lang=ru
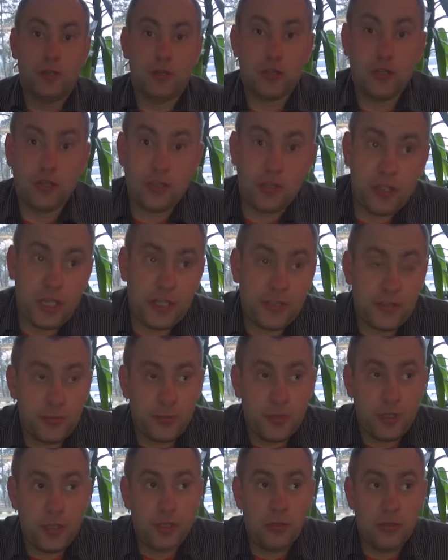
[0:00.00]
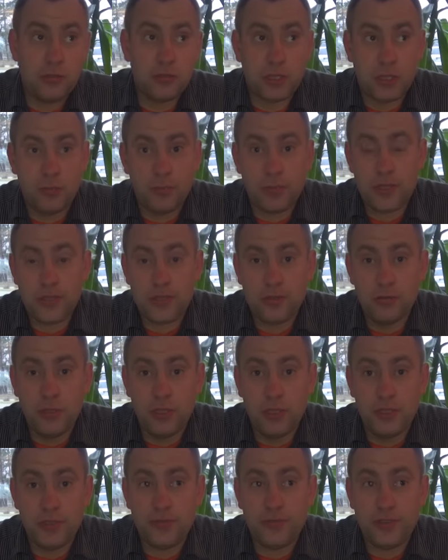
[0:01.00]
Что ж, сейчас мы утром
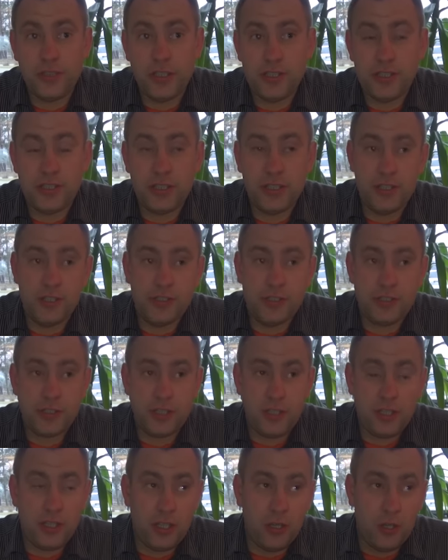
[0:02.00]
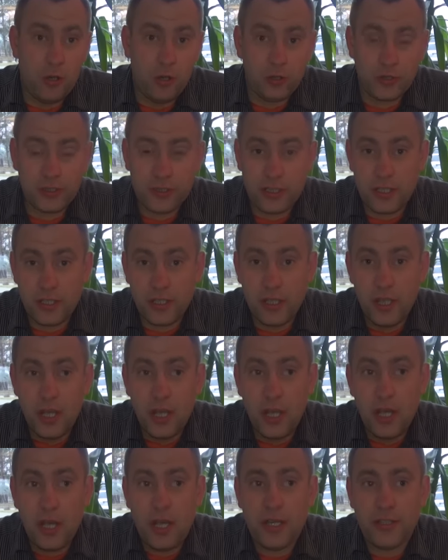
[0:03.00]
проснулись в гостинице «Оскар».
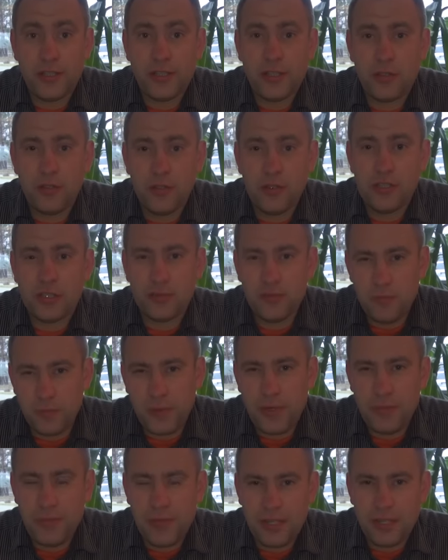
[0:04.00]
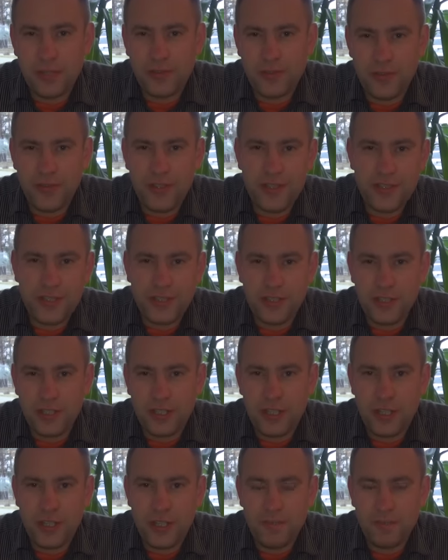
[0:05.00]
Она находится ну, примерно в
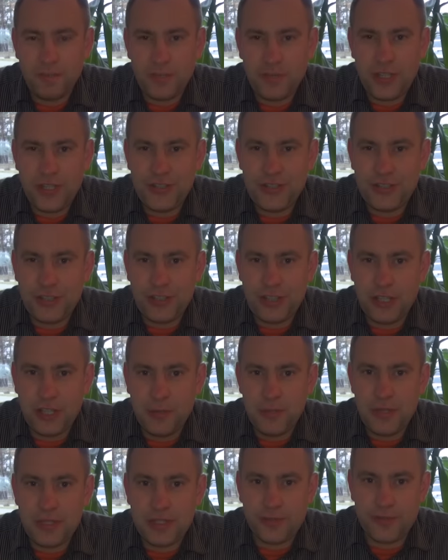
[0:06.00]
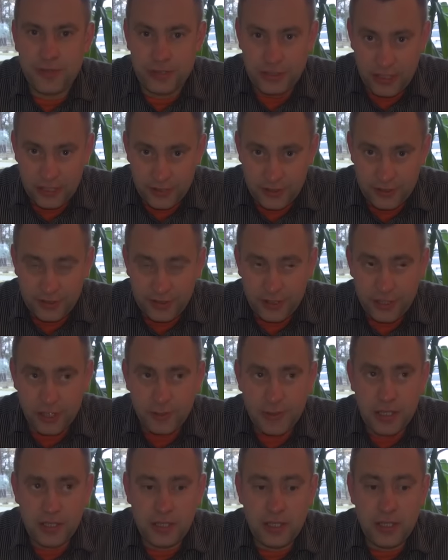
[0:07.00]
200-300 километров от границы
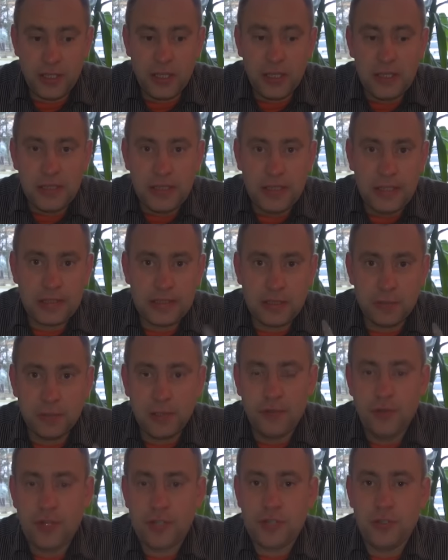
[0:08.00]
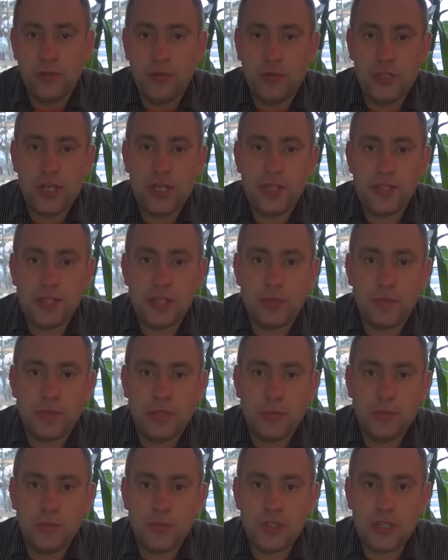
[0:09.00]
Германии. Это был важный участок,
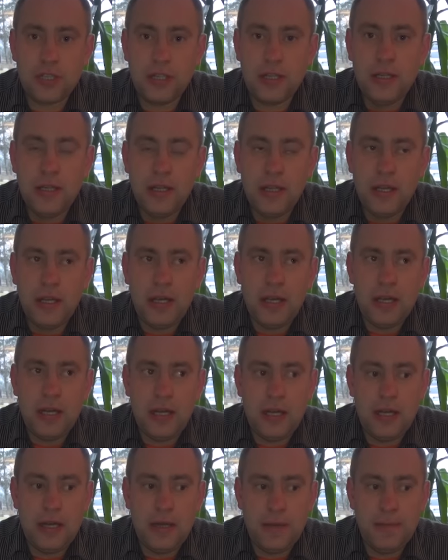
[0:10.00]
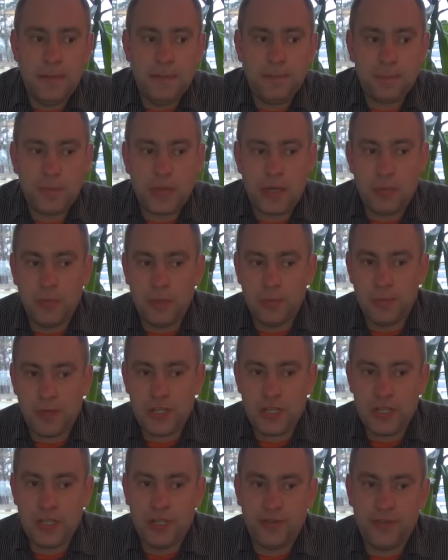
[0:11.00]
потому что а, мы
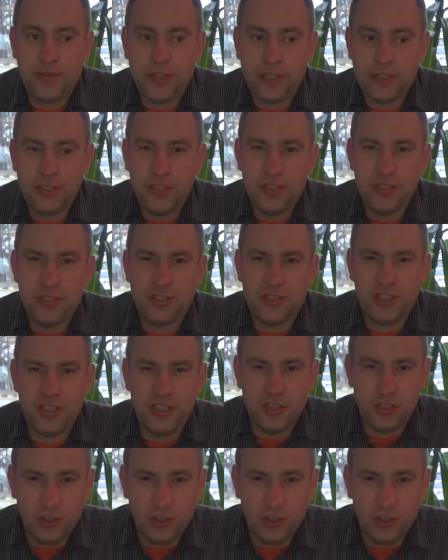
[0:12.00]
прошли фактически